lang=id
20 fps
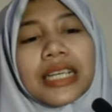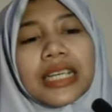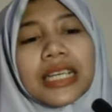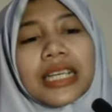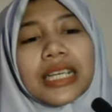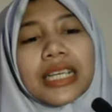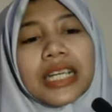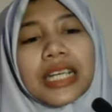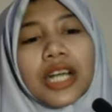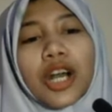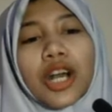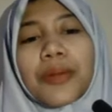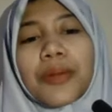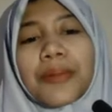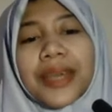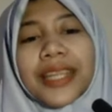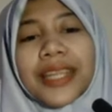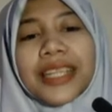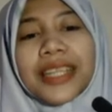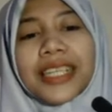Eh,
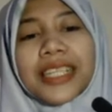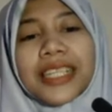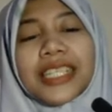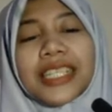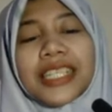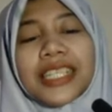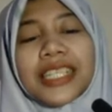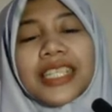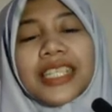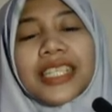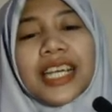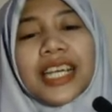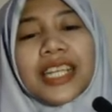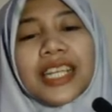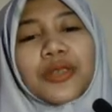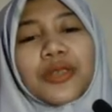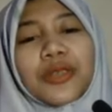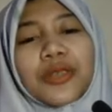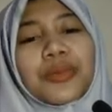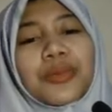komet terdiri
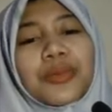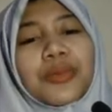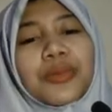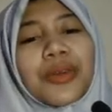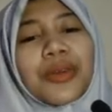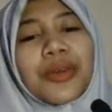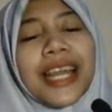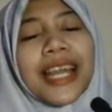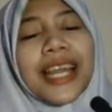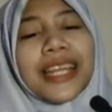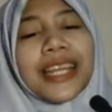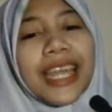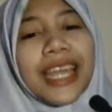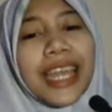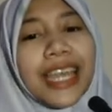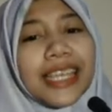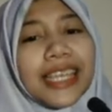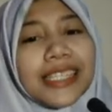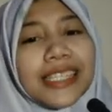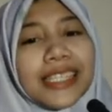dari kumpulan
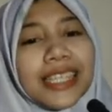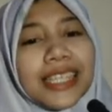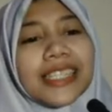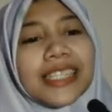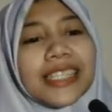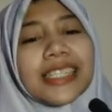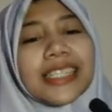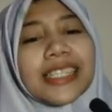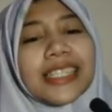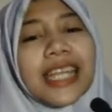es, gas,